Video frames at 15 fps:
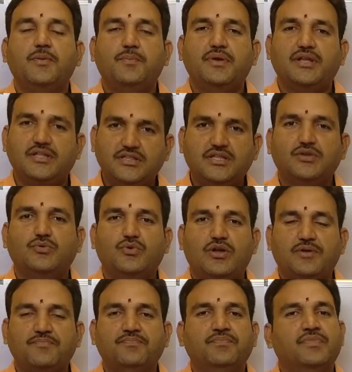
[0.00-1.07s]
మీరందరూ
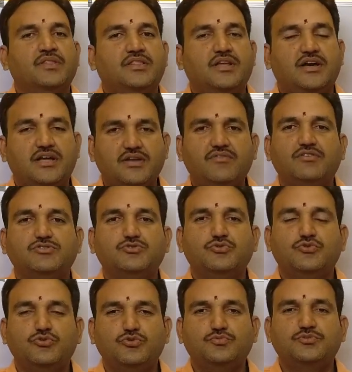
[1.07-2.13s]
కూడా నా
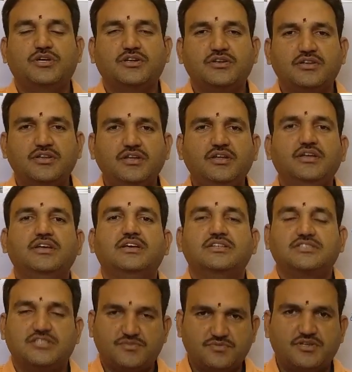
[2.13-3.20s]
హరివాస్తు యూట్యూబ్ ఛానల్ని
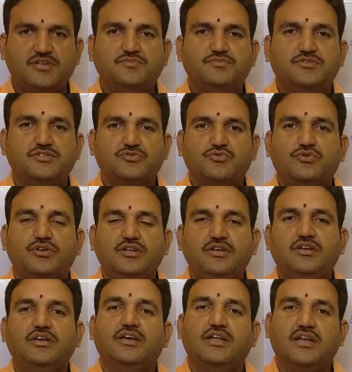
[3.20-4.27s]
సబ్స్క్రైబ్ చేసుకొని
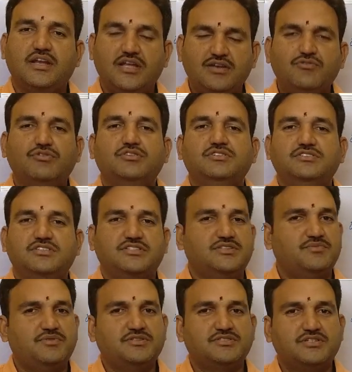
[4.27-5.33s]
నేను అందించే
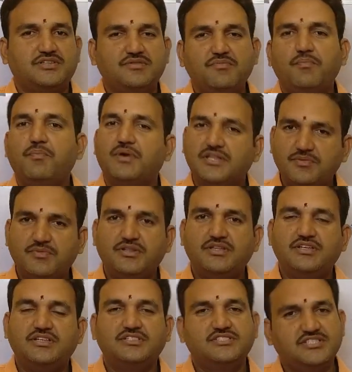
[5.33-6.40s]
సమాచారం పది
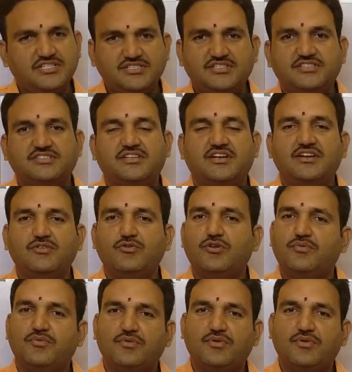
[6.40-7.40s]
మందికి షేర్ చేస్తారని ఒక